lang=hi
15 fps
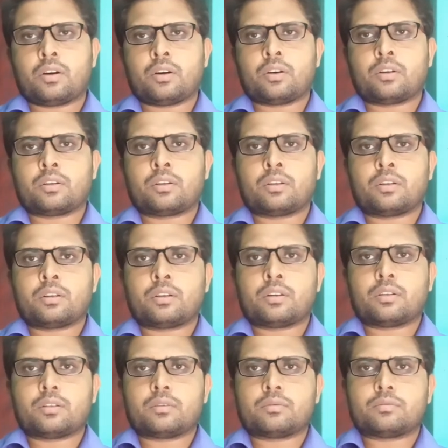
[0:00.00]
और
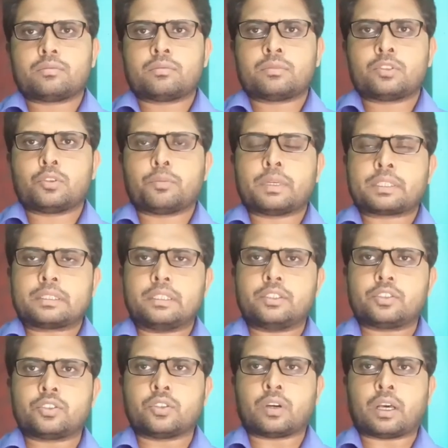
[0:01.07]
जो
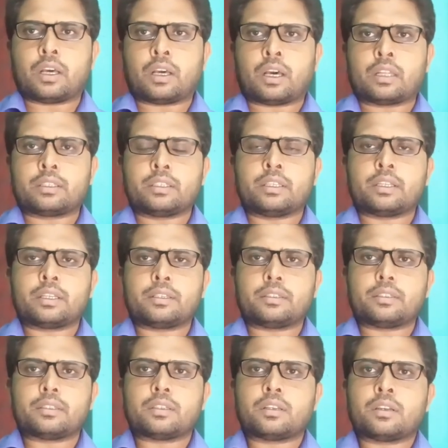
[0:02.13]
मशीन जो आ, आती है
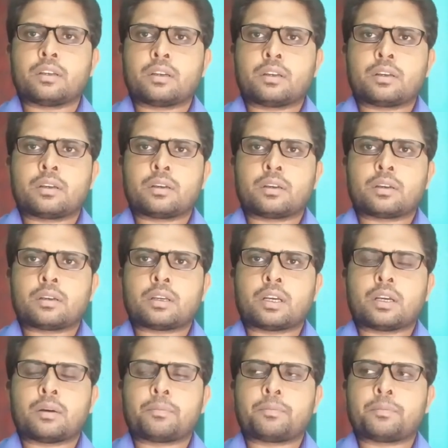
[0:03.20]

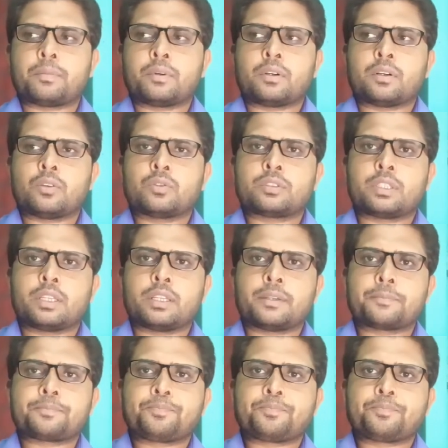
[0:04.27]
आप उसे